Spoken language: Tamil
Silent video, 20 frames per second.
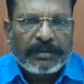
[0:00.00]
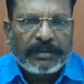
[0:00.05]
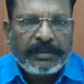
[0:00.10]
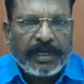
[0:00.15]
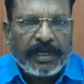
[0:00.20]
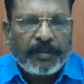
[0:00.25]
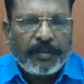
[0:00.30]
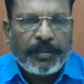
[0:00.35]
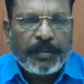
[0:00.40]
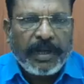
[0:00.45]

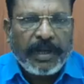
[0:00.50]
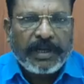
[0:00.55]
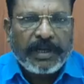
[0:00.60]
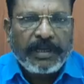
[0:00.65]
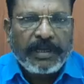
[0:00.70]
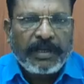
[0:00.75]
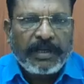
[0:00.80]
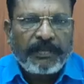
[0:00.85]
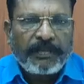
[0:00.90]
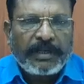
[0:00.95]
சிறப்பாக
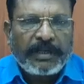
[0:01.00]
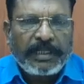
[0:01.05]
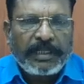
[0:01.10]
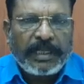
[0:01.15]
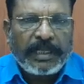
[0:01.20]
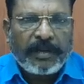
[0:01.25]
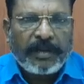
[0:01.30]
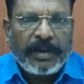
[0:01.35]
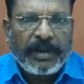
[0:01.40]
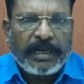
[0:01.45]

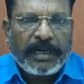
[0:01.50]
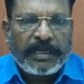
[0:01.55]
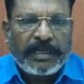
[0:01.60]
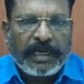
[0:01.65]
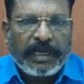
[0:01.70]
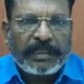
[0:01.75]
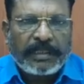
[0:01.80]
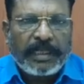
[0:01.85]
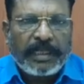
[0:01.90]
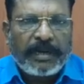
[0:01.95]
வெற்றிகரமாக
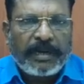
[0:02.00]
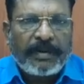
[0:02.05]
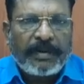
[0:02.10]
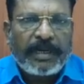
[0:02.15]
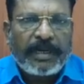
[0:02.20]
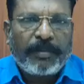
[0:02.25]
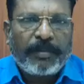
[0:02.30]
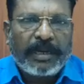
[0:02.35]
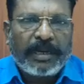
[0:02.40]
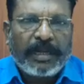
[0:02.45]
நடந்தேற
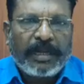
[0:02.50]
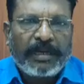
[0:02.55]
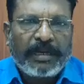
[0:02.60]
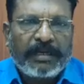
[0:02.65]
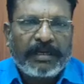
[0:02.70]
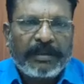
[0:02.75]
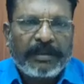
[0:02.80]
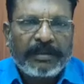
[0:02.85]
வேண்டுமானால்